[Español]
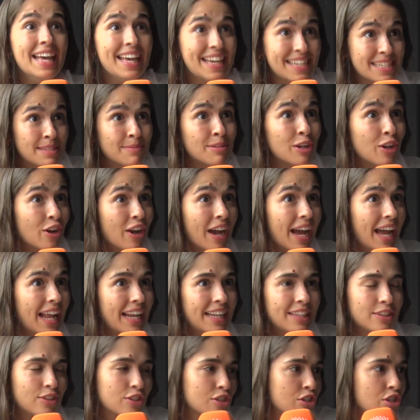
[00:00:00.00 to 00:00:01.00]
es de mi
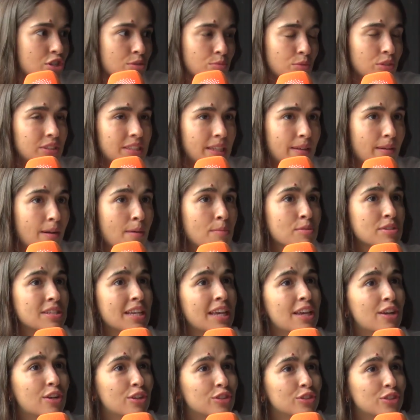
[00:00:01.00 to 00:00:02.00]
local, y entonces nos montábamos
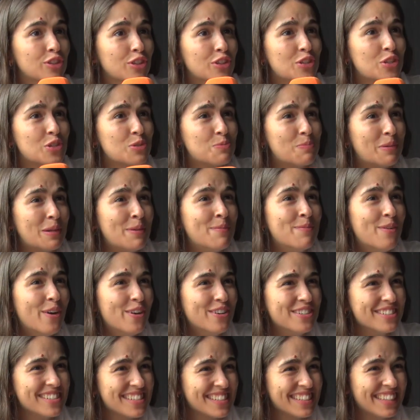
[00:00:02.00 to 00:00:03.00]
ahí con todos sus
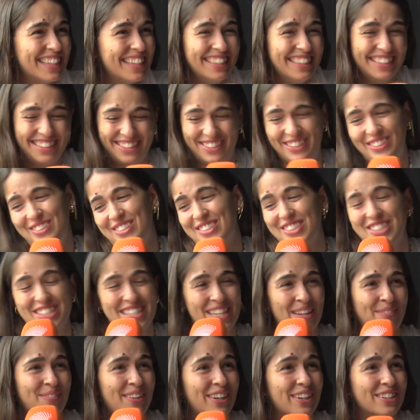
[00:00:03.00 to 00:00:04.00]
primos y todos
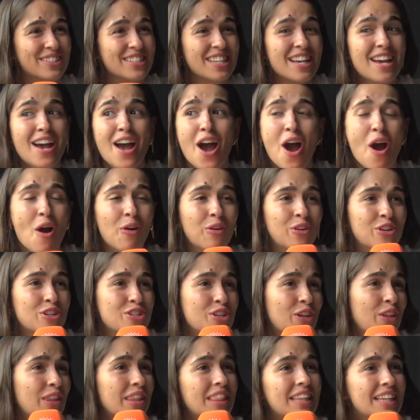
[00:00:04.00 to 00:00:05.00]
nuestros amigos
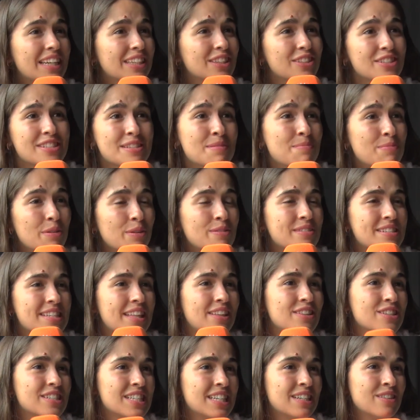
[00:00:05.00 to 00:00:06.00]
unos conciertos
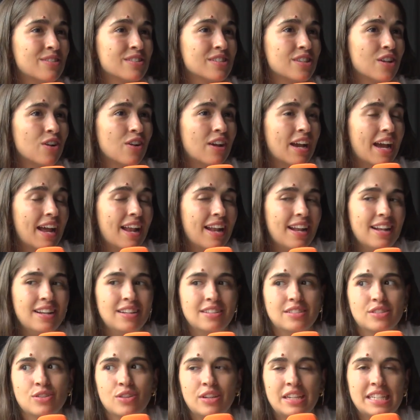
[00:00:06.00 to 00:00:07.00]
improvisados en nuestro
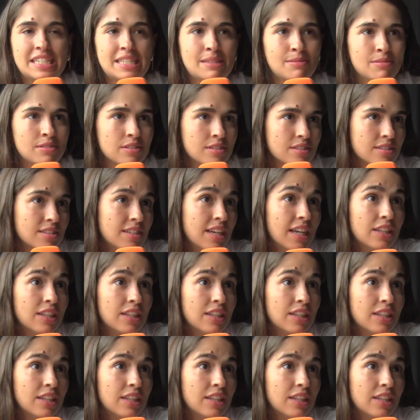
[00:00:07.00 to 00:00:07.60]
local chulísimos.